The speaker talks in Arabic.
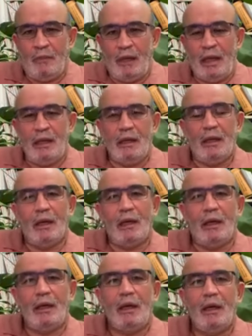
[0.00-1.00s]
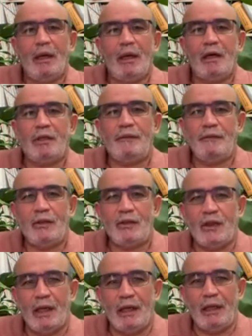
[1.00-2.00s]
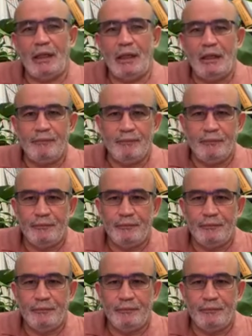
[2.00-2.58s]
من آه، قصف إسرائيلي